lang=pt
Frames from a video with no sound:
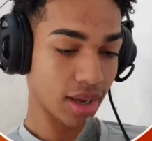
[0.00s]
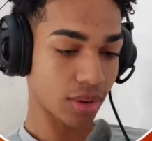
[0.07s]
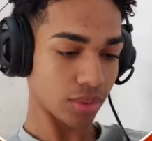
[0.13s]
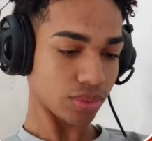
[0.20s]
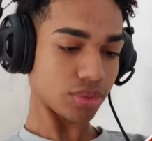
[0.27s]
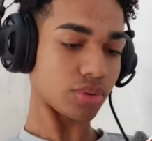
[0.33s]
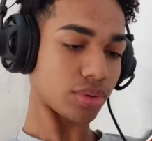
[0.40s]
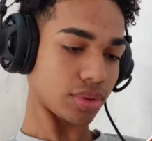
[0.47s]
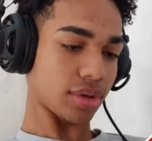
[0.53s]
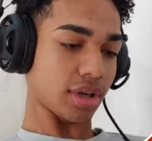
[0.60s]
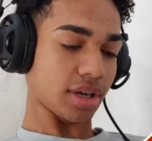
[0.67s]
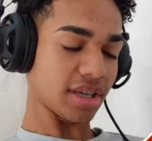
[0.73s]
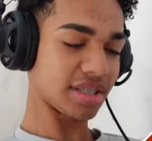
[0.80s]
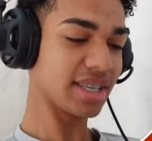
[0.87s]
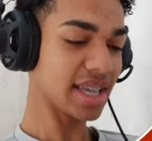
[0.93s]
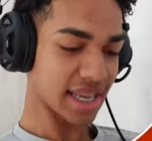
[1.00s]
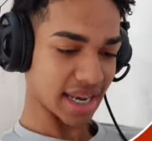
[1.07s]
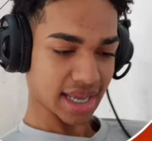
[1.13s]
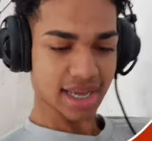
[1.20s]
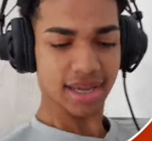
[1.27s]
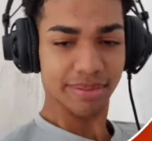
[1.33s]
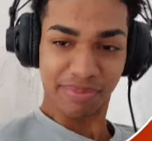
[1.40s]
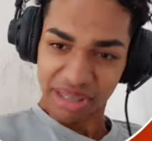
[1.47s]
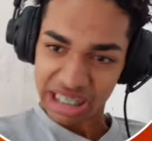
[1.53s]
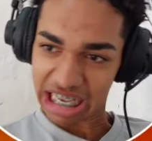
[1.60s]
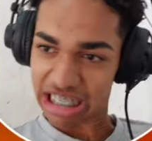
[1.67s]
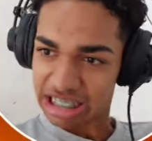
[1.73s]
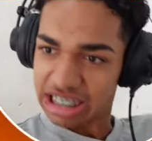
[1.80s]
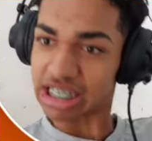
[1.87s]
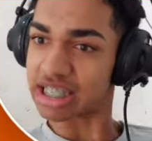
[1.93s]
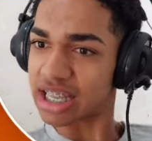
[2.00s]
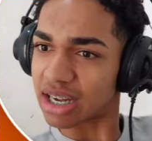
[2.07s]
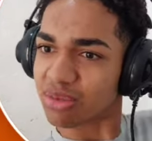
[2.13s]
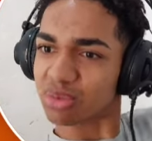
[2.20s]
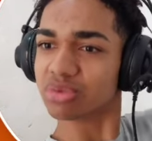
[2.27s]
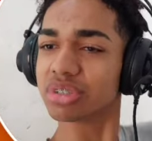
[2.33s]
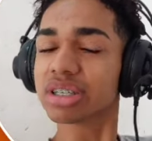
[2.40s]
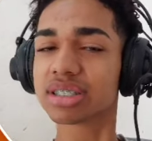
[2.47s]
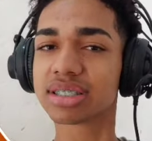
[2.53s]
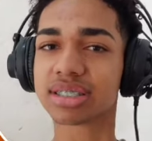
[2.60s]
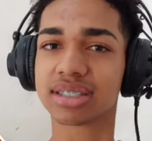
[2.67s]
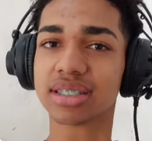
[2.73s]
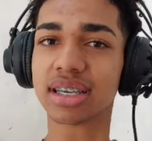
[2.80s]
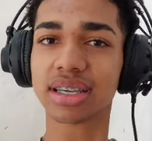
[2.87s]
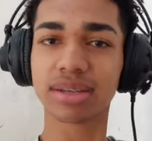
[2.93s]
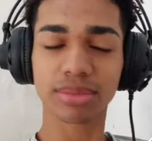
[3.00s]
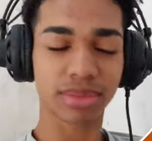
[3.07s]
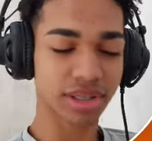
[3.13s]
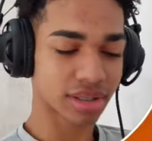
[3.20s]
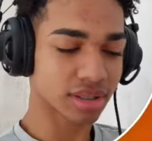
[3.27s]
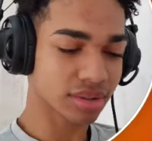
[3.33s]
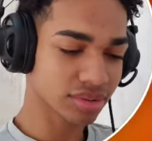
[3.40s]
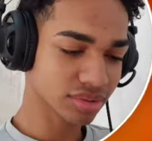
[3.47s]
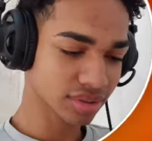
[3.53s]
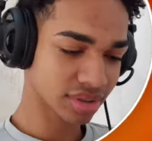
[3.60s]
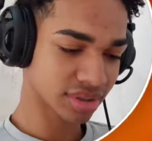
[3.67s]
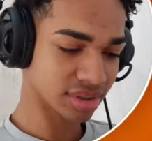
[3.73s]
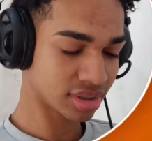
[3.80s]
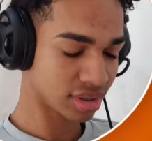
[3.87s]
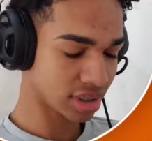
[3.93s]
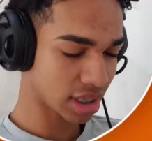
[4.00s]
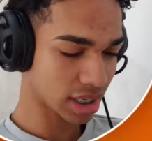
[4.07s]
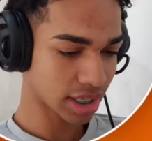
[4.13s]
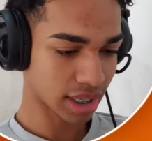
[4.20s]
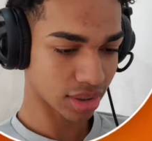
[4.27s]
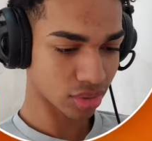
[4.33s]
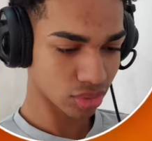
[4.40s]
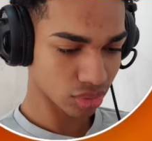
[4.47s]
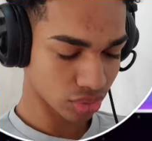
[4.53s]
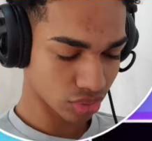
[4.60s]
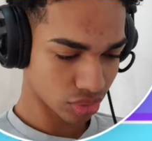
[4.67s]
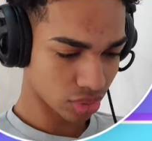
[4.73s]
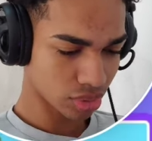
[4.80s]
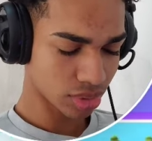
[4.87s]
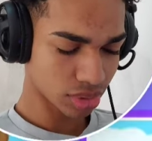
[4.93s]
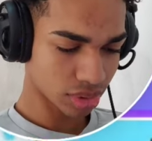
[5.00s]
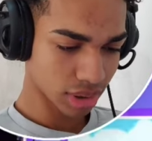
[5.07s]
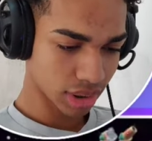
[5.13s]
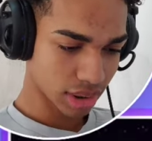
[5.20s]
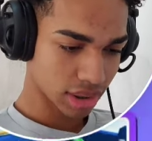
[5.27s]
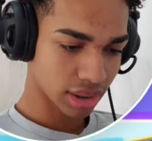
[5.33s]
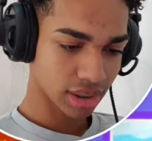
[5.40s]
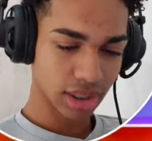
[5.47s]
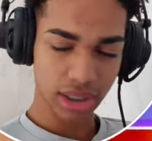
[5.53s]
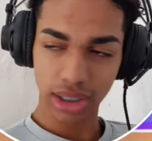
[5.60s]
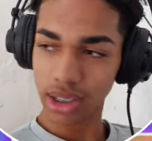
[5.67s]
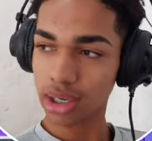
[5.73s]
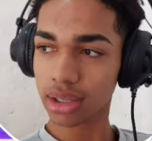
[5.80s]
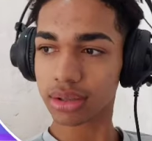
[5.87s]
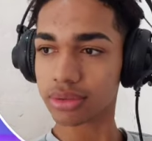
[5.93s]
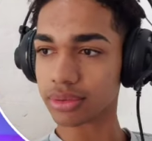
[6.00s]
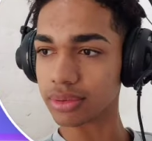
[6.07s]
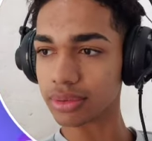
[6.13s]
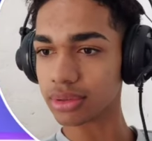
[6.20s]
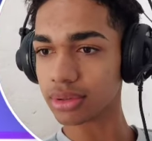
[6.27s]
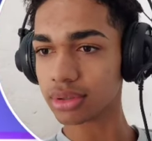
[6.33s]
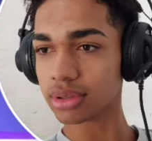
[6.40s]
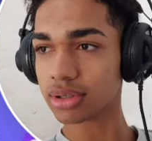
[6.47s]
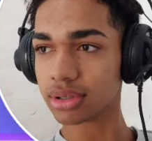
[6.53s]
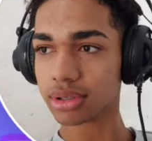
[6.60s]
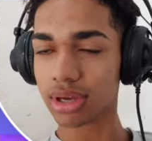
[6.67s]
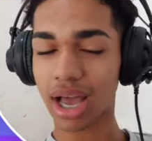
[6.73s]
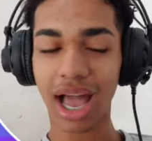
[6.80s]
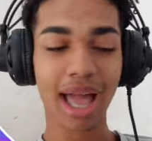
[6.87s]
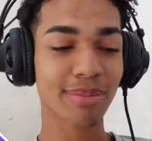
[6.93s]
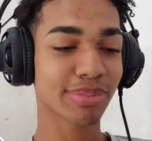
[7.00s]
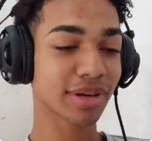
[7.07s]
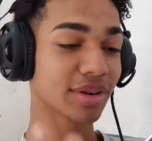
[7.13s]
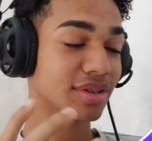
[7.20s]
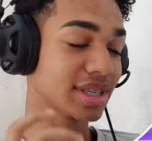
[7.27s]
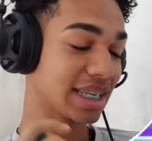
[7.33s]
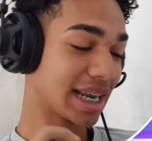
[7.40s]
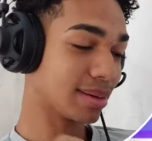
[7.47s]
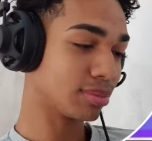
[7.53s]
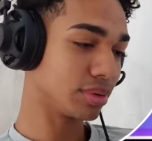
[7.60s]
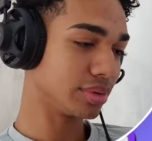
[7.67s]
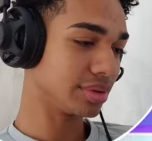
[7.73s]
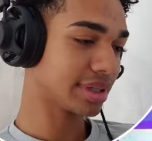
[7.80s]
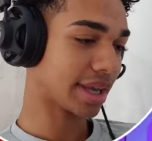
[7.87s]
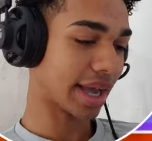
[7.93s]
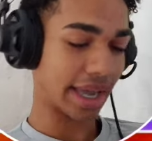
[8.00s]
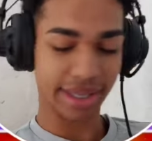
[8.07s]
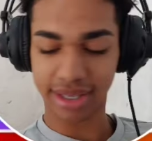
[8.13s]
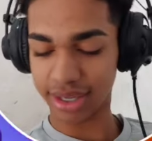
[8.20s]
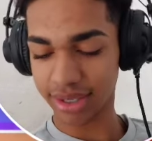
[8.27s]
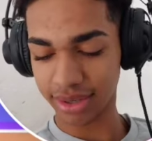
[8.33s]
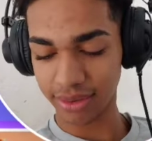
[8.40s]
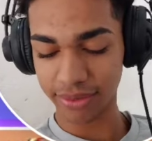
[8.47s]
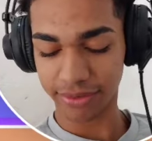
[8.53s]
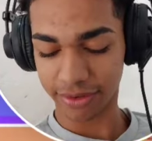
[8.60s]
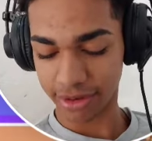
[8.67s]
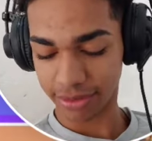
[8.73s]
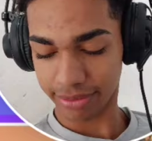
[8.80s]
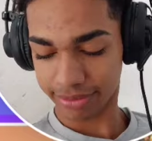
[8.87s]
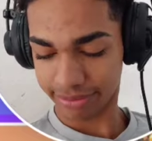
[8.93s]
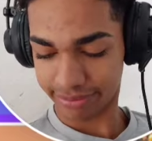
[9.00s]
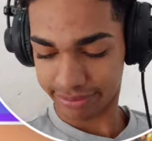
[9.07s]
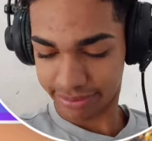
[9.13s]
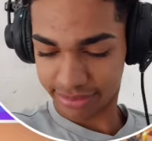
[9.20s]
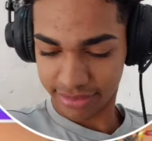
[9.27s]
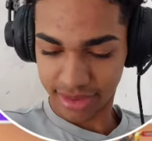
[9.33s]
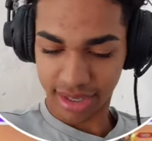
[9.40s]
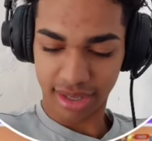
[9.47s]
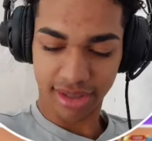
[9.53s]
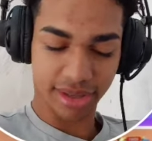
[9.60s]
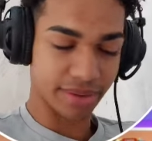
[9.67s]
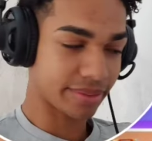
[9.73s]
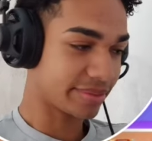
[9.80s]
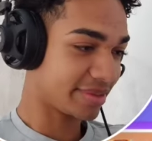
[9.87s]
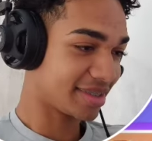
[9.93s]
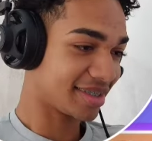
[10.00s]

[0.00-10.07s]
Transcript: Eu não tô. Sei lá, rapaziada, o que tá acontecendo, mano? Eu não sei, cara, tô. Tá ligado? Ai, porque eu tirei a blusa, aí tá dando frio. Entendeu?